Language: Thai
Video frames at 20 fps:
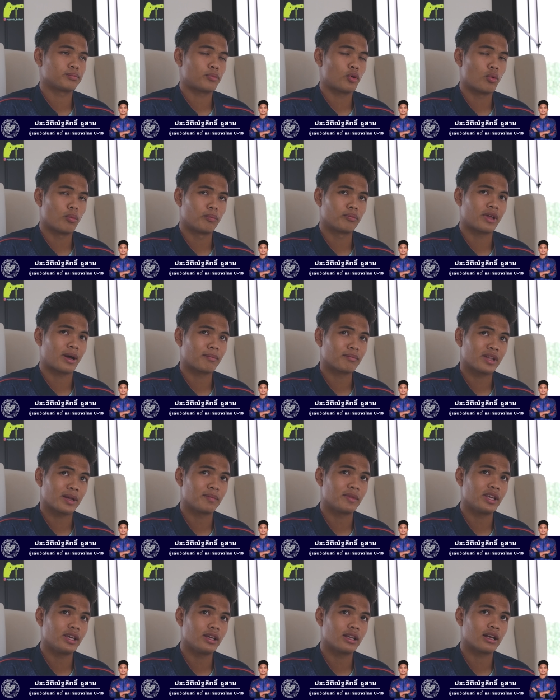ผมทำเต็ม
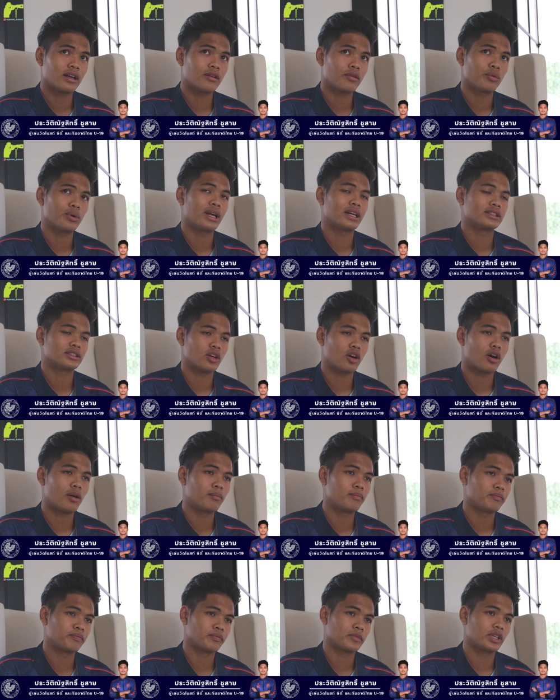ที่นะเวลาซ้อม
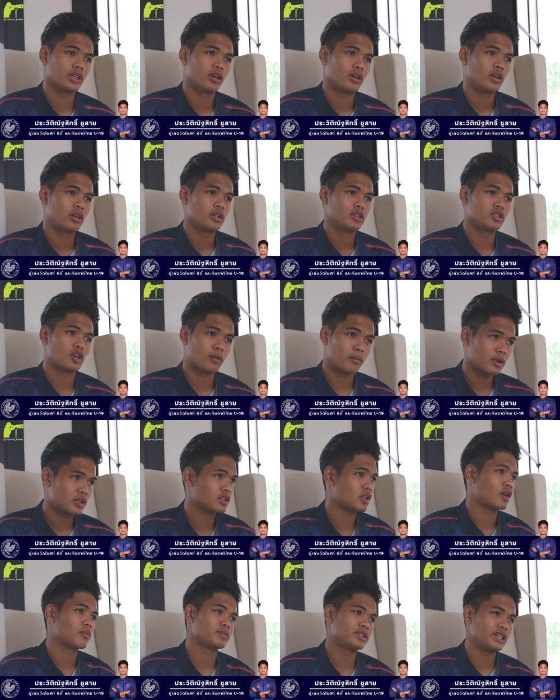ซ้อมก็
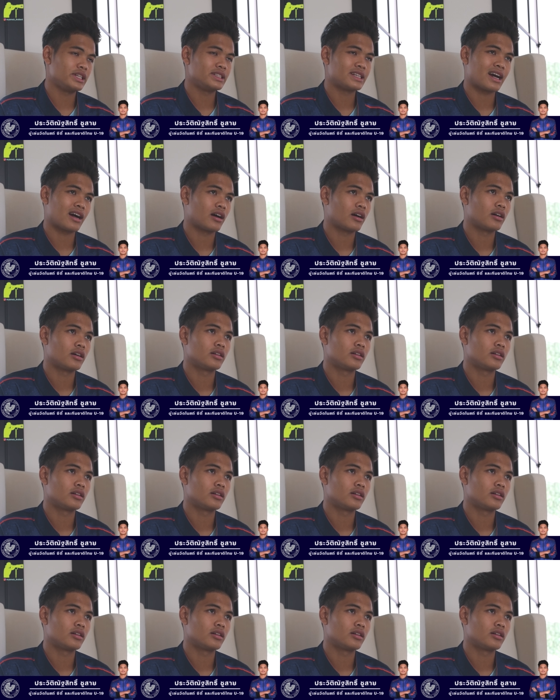ซ้อมจริงจัง